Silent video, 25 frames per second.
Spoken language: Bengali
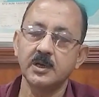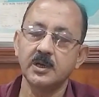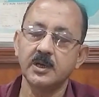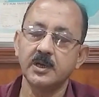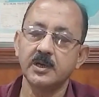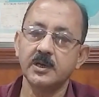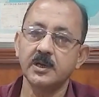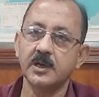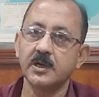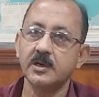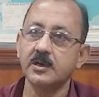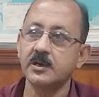
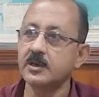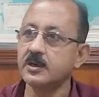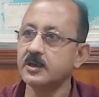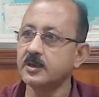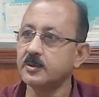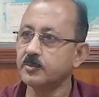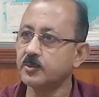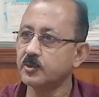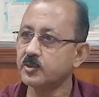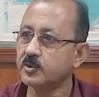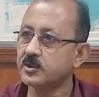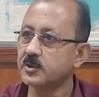এটা একটা
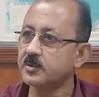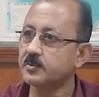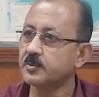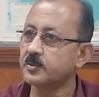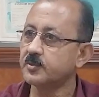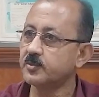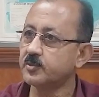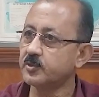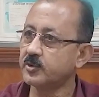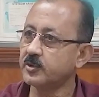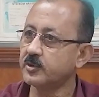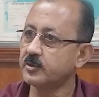নিম্নচাপে
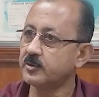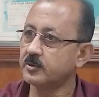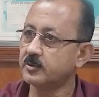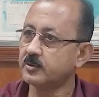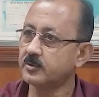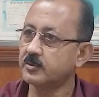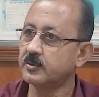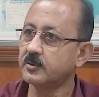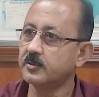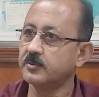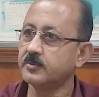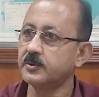পরিণত
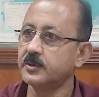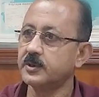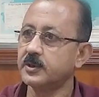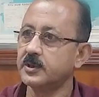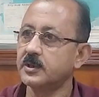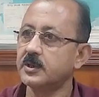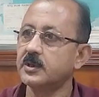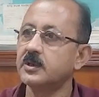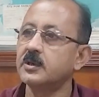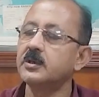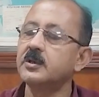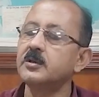হবে
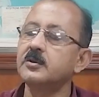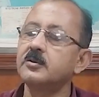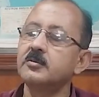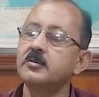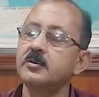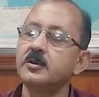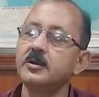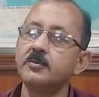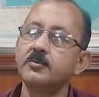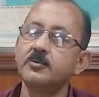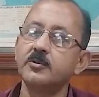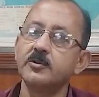কিন্তু
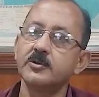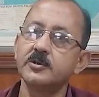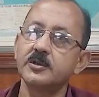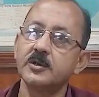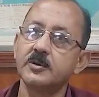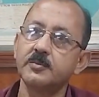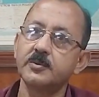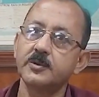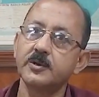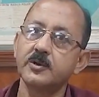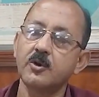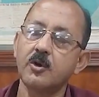
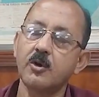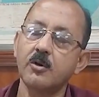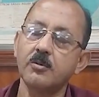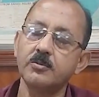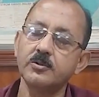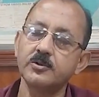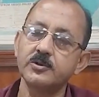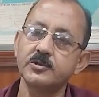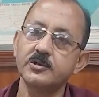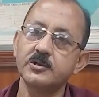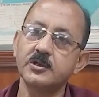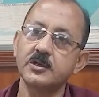নিম্নচাপের
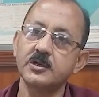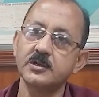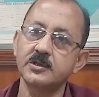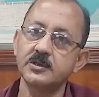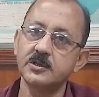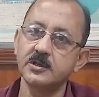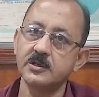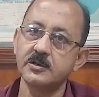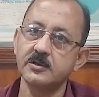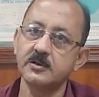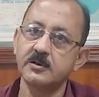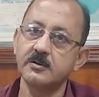অবস্থান
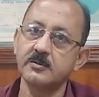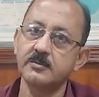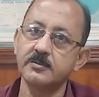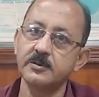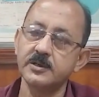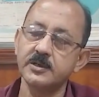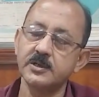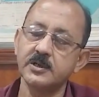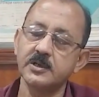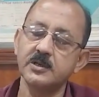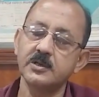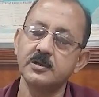যেটা হবে
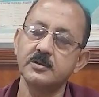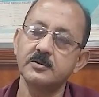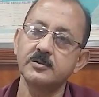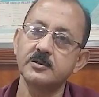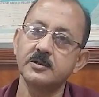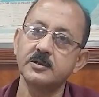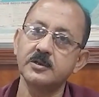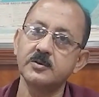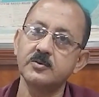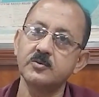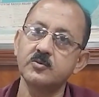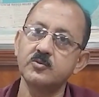সেটা
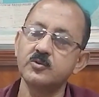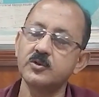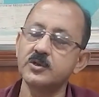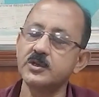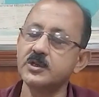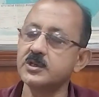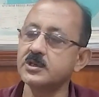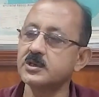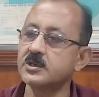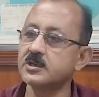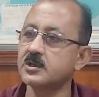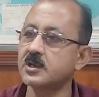হচ্ছে
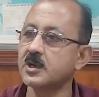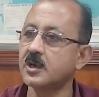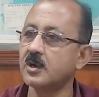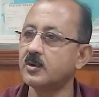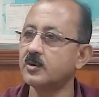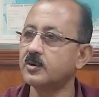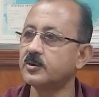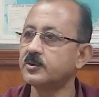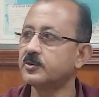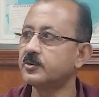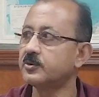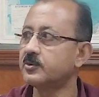উড়িষ্যা
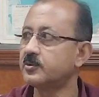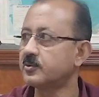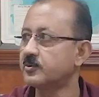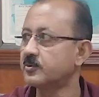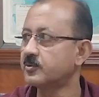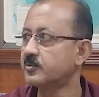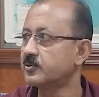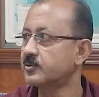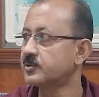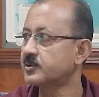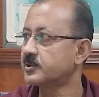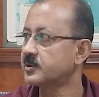অন্ধ্র
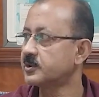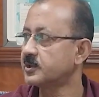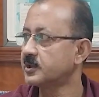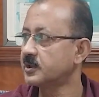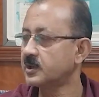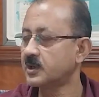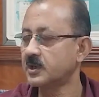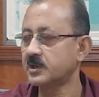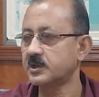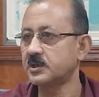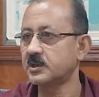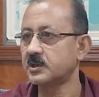কোস্টের
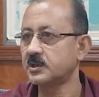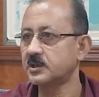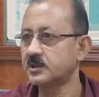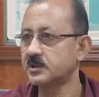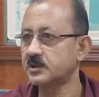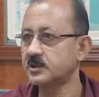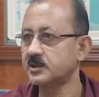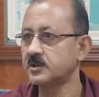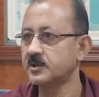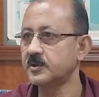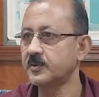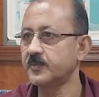
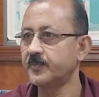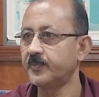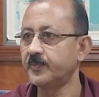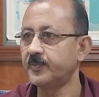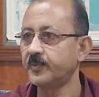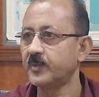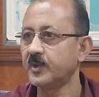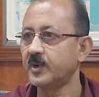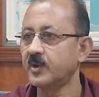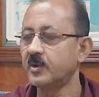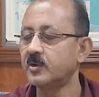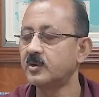কাছাকাছি
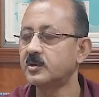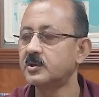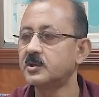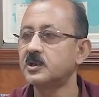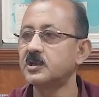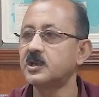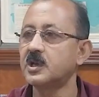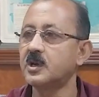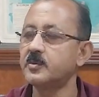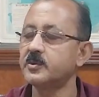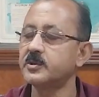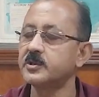অর্থাৎ
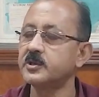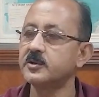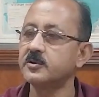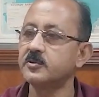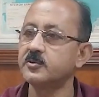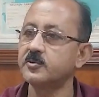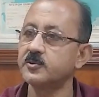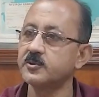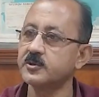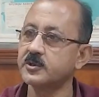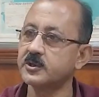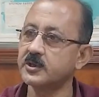আমাদের
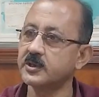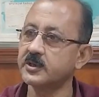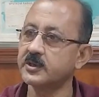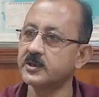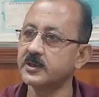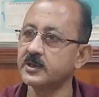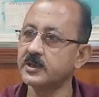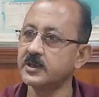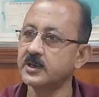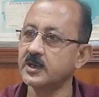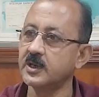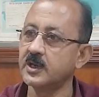কোষ থেকে
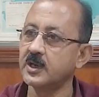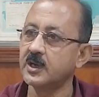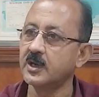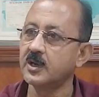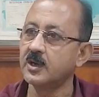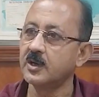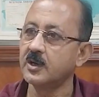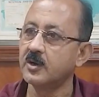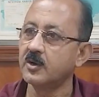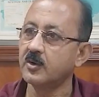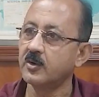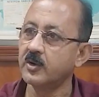
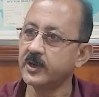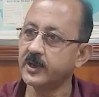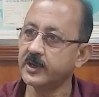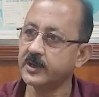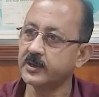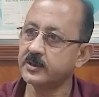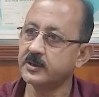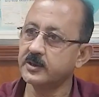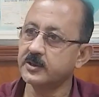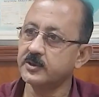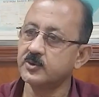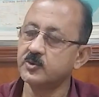
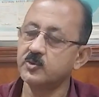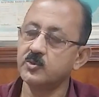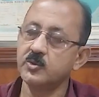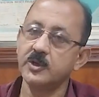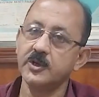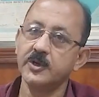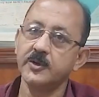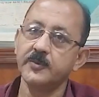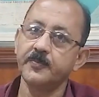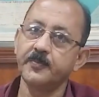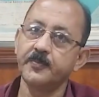অনেকটা দূরে